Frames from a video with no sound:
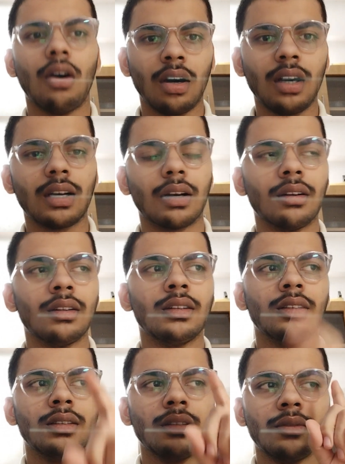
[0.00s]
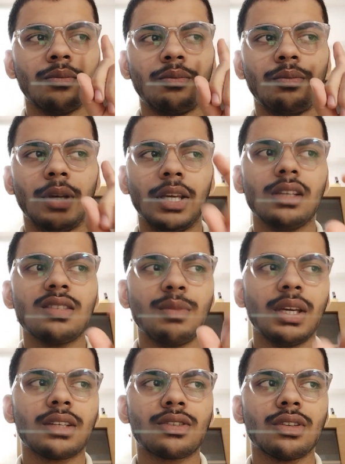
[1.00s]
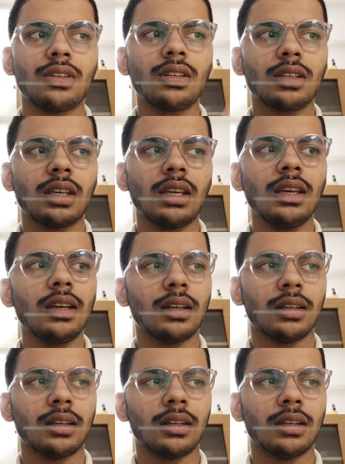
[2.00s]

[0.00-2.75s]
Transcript: और प्लीज़ मेक श्योर कि